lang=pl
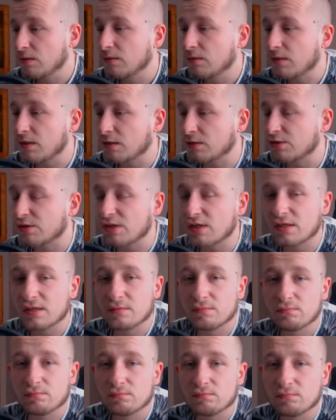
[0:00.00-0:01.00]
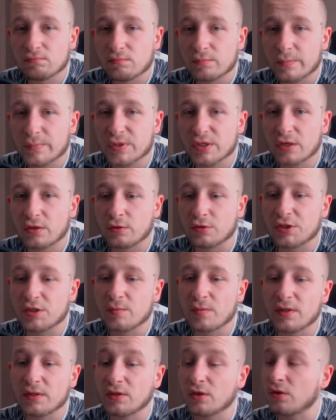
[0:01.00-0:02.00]
Także
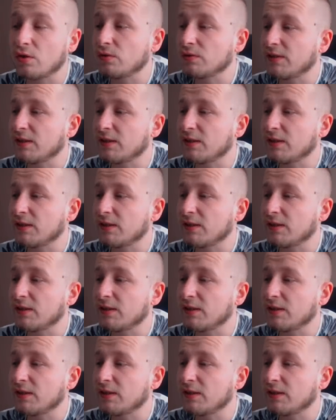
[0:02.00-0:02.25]
przechodzimy do